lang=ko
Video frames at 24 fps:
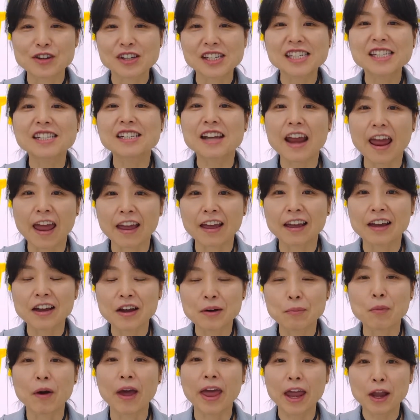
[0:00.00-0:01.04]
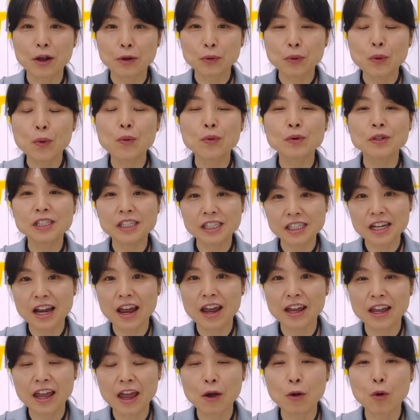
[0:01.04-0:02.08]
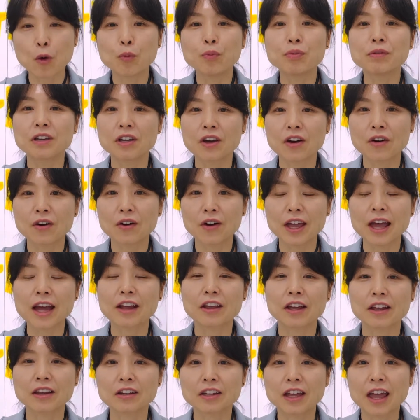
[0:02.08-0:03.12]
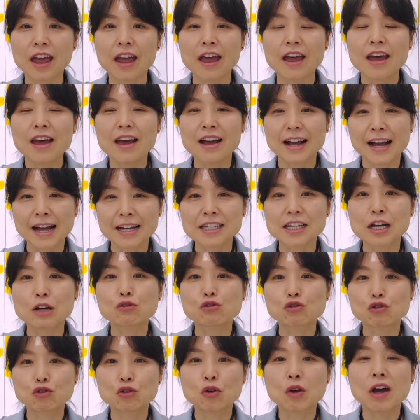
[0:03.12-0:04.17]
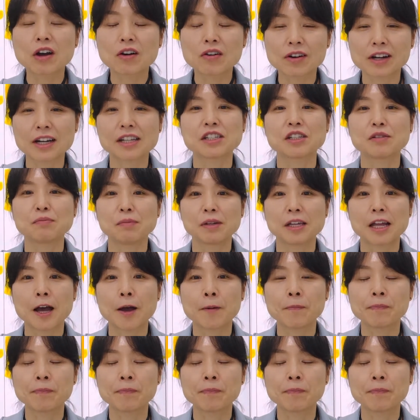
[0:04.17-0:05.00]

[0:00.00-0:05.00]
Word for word: 실행, 뭐 행동, 실행에 옮겨야 되는 게 가장 중요한 것 같습니다.